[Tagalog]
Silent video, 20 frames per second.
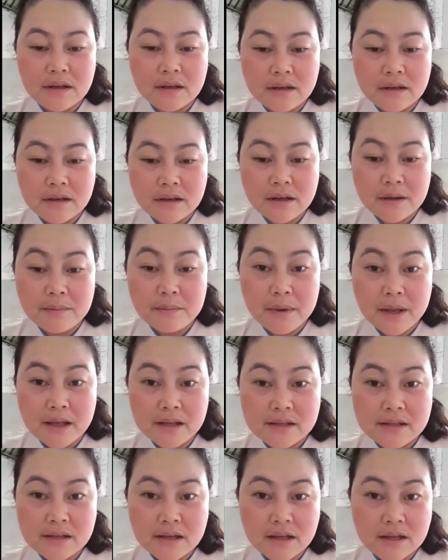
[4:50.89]
i-bless ka
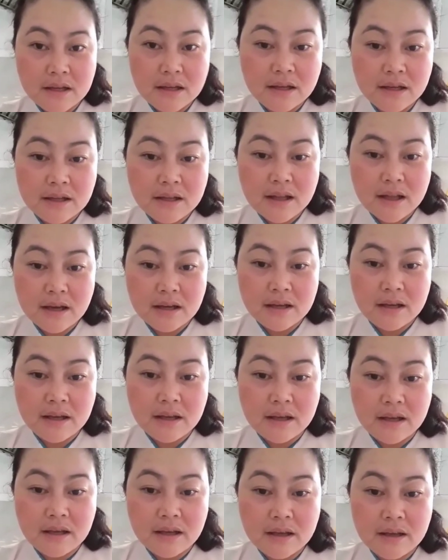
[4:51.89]
ni God lagi.
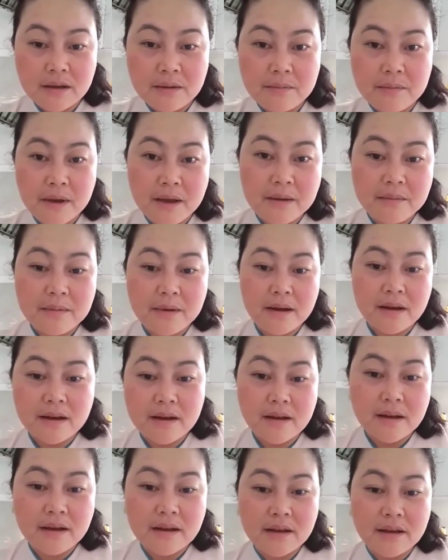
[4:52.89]

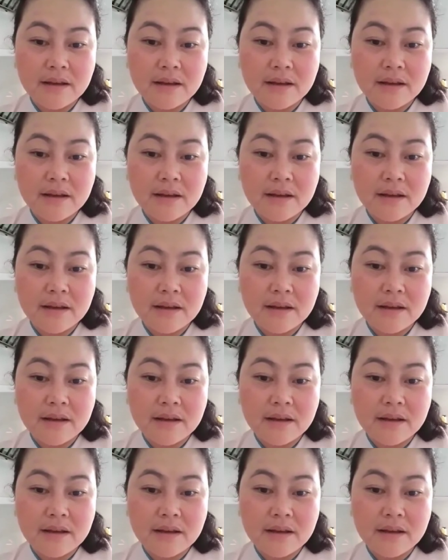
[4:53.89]
Bye-bye!